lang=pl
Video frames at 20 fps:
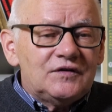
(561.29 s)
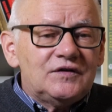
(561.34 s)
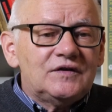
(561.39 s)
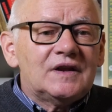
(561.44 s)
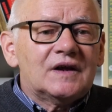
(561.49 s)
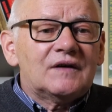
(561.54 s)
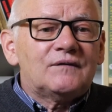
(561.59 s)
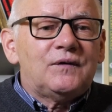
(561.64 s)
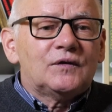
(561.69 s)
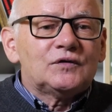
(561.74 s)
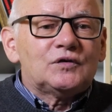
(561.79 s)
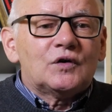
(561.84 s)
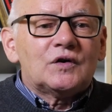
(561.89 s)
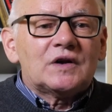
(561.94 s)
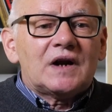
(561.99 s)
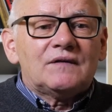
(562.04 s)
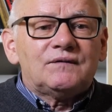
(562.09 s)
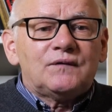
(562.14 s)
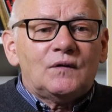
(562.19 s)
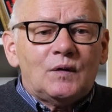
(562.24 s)
Dzidek
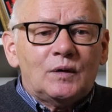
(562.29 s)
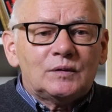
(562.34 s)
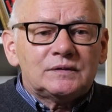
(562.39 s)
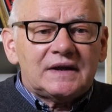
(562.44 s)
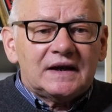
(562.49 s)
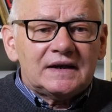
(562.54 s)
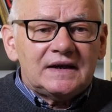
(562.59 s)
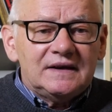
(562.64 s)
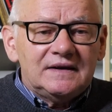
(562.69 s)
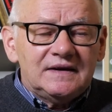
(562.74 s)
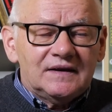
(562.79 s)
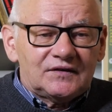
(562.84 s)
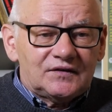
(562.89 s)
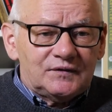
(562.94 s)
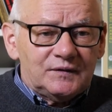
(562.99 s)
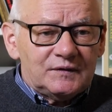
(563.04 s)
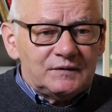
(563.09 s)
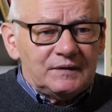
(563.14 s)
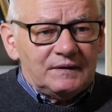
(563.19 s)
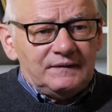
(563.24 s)
fotografował takie
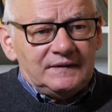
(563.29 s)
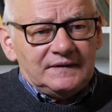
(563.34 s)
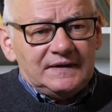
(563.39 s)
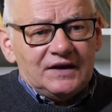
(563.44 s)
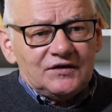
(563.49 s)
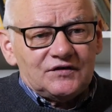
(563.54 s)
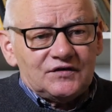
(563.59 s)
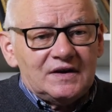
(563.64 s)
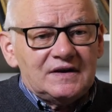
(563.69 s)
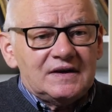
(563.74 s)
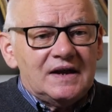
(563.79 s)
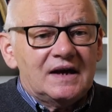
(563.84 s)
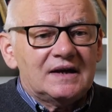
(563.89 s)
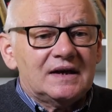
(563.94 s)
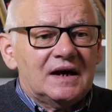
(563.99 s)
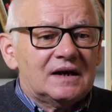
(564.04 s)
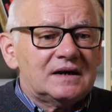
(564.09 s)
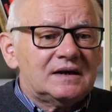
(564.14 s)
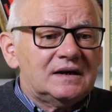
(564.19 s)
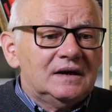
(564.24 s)
niezwykłe
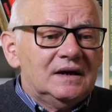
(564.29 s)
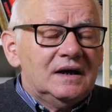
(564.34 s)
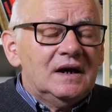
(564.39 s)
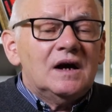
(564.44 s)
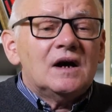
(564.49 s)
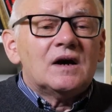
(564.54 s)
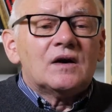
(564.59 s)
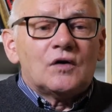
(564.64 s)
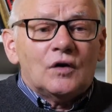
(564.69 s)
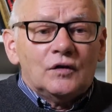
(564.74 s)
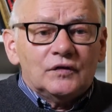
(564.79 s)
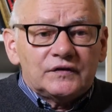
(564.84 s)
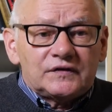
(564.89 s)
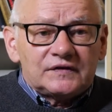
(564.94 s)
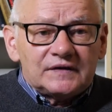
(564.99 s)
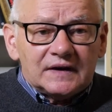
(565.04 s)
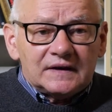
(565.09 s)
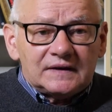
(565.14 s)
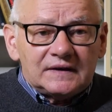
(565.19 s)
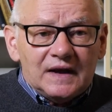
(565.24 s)
wydarzenia jak
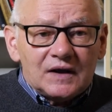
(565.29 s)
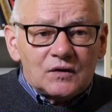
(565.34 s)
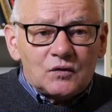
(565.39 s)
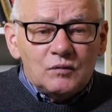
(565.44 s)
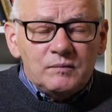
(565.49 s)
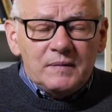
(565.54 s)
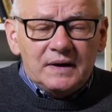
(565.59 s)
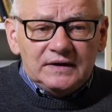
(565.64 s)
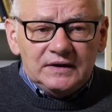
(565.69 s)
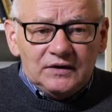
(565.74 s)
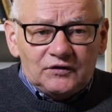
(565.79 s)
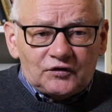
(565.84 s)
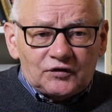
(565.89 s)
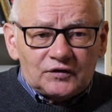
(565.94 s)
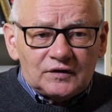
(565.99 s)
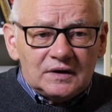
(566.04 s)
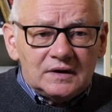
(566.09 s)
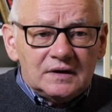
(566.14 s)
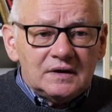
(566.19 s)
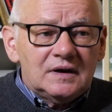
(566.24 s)
koncert
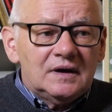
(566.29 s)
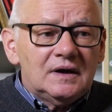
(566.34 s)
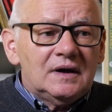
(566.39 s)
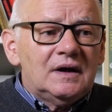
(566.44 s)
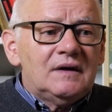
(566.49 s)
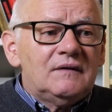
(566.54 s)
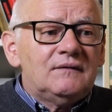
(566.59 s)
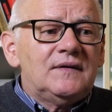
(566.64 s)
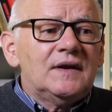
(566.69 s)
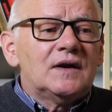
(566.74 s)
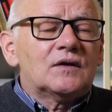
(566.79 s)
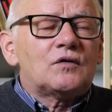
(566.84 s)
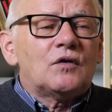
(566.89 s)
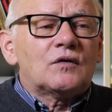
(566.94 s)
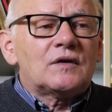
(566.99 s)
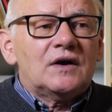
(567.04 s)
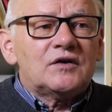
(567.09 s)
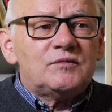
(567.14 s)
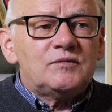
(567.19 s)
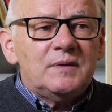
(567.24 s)
ekumeniczny w
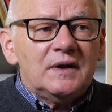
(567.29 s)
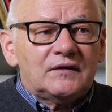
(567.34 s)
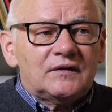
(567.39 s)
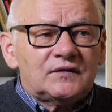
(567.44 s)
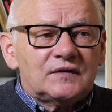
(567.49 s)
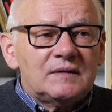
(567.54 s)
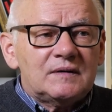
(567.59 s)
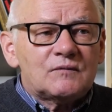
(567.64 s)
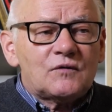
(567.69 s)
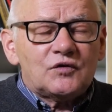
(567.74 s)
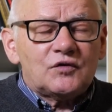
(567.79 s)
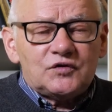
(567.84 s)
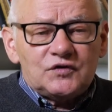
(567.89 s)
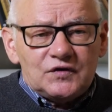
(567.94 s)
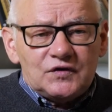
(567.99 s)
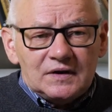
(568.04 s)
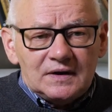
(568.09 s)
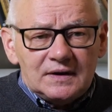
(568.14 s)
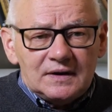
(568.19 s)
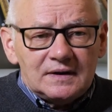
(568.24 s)
Wielkokaźmierskim
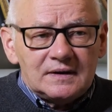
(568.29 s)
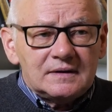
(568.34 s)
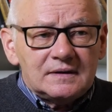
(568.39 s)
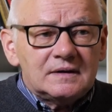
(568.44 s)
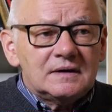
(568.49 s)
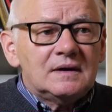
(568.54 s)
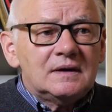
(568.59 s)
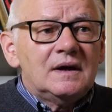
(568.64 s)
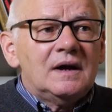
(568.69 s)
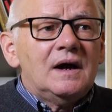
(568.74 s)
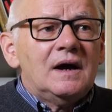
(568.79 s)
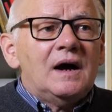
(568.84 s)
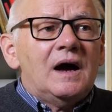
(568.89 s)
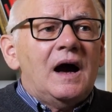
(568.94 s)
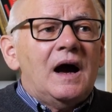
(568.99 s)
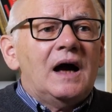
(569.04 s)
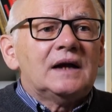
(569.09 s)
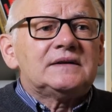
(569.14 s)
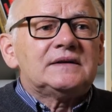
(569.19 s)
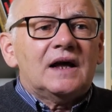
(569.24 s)
Kościele,
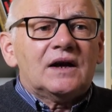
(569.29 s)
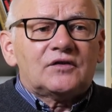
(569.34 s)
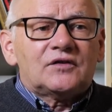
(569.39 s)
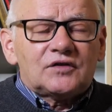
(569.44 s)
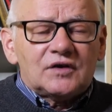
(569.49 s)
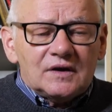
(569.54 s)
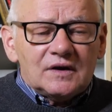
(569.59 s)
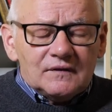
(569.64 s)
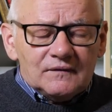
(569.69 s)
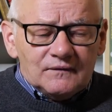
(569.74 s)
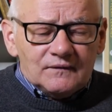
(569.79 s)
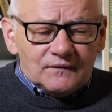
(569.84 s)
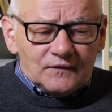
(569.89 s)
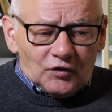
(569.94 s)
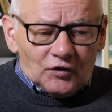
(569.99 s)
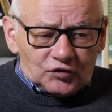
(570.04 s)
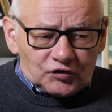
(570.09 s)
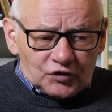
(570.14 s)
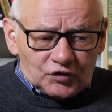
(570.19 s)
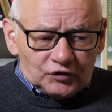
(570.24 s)
a także w
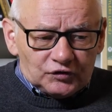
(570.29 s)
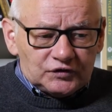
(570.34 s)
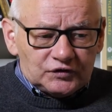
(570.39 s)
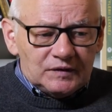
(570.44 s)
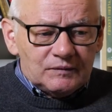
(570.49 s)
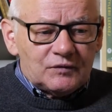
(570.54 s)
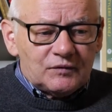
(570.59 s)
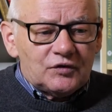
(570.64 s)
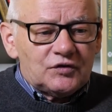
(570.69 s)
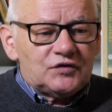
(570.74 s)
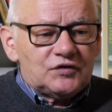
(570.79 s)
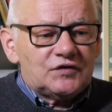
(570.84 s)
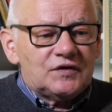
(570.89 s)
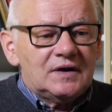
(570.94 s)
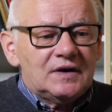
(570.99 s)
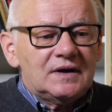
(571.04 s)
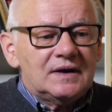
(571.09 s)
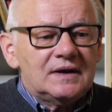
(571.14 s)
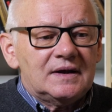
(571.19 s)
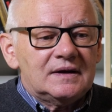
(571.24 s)
Gorzkowskim
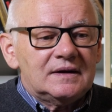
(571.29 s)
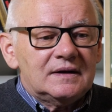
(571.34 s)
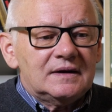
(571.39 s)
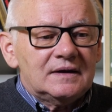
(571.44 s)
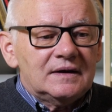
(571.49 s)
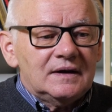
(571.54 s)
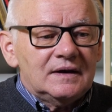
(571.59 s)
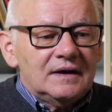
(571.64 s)
Kościele.